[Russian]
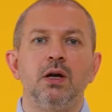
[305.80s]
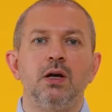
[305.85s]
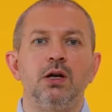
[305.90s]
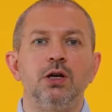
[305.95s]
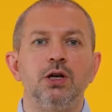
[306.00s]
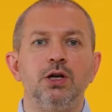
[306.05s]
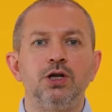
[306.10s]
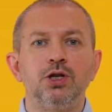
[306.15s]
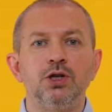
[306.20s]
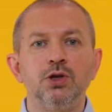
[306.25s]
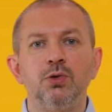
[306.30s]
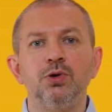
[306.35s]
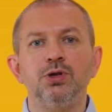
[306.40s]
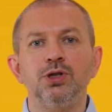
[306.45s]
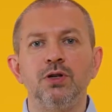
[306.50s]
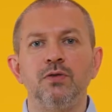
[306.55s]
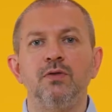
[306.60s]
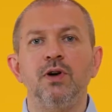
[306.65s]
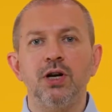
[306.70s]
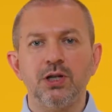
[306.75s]
И еще
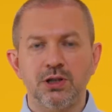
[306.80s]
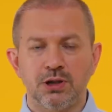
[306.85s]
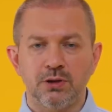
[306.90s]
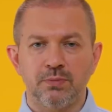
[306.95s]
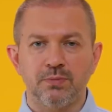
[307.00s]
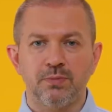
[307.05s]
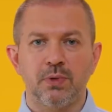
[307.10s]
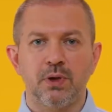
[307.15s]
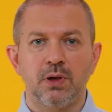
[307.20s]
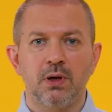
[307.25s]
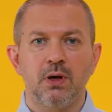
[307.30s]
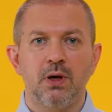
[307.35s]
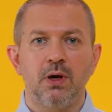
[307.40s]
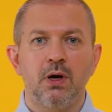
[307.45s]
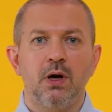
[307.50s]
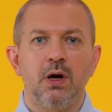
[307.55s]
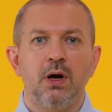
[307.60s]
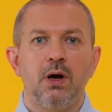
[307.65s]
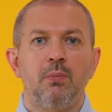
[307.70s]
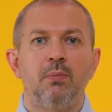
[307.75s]
очень важно,
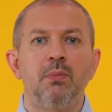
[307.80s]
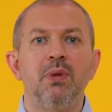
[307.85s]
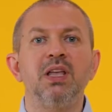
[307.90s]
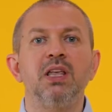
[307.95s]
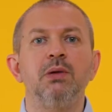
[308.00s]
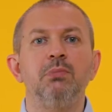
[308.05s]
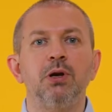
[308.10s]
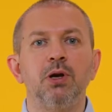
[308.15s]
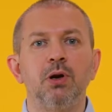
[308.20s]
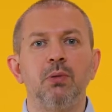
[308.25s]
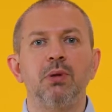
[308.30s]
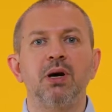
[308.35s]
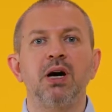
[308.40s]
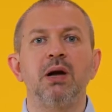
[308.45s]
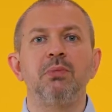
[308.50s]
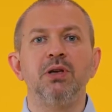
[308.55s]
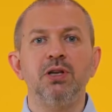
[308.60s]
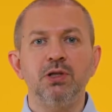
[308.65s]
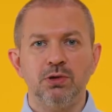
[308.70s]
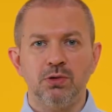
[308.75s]
мы не берем
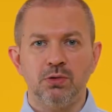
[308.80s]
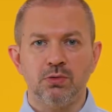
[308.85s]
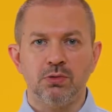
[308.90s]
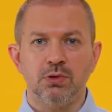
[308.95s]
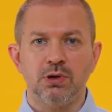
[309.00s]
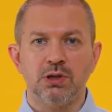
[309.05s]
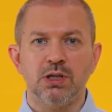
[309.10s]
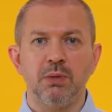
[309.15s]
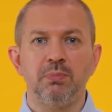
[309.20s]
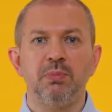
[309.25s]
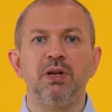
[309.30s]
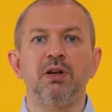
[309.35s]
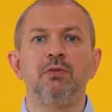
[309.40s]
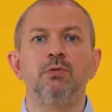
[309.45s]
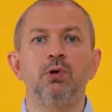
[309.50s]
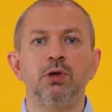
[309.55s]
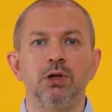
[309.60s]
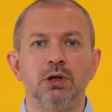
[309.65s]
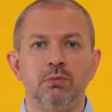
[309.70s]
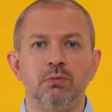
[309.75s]
комиссию за
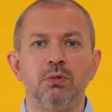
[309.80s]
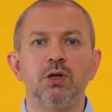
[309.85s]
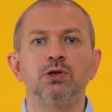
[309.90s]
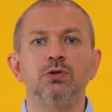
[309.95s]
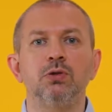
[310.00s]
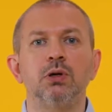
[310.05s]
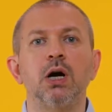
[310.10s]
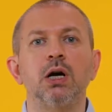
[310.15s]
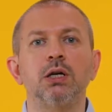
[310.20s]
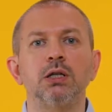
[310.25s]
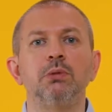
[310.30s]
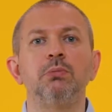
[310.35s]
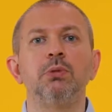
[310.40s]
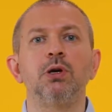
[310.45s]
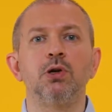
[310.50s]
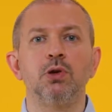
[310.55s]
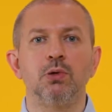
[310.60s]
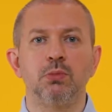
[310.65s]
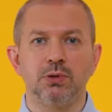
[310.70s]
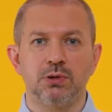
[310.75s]
переводы между картами
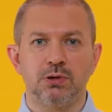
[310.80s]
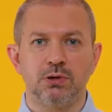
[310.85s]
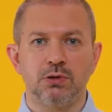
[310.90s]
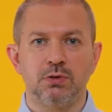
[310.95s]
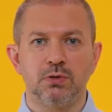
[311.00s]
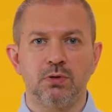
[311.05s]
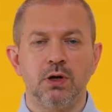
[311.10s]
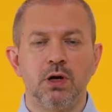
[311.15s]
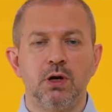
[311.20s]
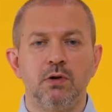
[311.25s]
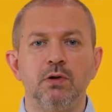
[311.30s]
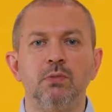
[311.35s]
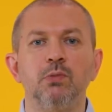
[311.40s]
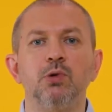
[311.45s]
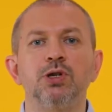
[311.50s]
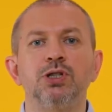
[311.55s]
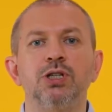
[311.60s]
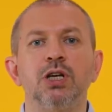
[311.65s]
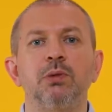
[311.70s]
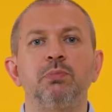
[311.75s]
Humans. Вы
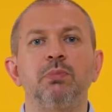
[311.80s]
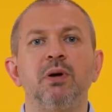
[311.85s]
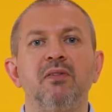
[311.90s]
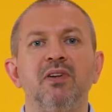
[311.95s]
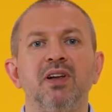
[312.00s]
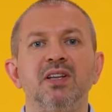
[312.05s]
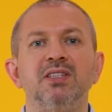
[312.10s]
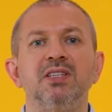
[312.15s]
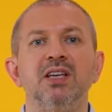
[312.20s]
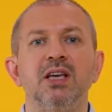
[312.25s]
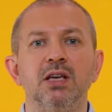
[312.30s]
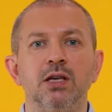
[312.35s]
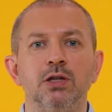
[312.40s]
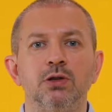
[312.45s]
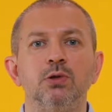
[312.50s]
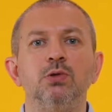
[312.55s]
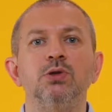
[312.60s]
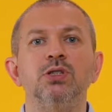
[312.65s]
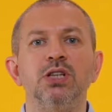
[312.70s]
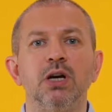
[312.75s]
можете отправлять деньги
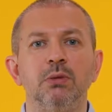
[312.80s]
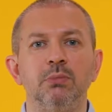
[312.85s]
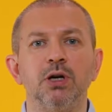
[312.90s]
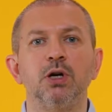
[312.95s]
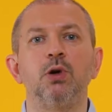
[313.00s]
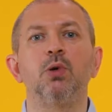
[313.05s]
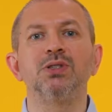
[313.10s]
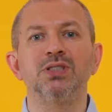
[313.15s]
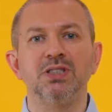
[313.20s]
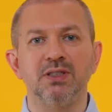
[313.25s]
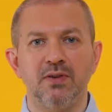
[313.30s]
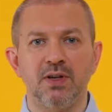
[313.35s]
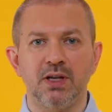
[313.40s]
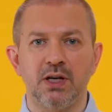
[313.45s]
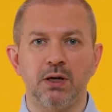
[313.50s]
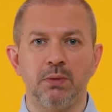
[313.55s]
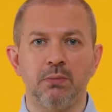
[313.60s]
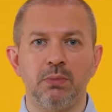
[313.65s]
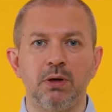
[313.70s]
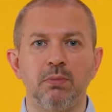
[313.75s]
друзьям и
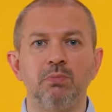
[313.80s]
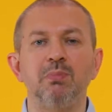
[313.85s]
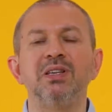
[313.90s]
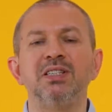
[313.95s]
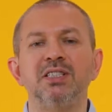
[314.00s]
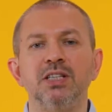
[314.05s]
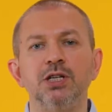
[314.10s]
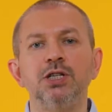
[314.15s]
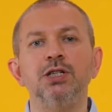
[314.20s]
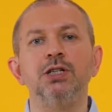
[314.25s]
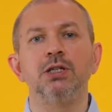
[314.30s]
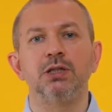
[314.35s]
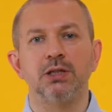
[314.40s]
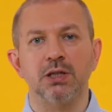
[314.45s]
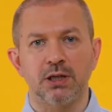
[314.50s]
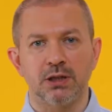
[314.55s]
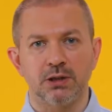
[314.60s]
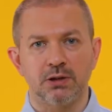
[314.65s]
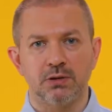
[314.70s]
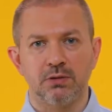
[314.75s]
родственникам без лишних
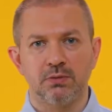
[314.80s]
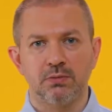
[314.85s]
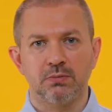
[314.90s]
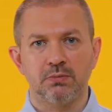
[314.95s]
трат.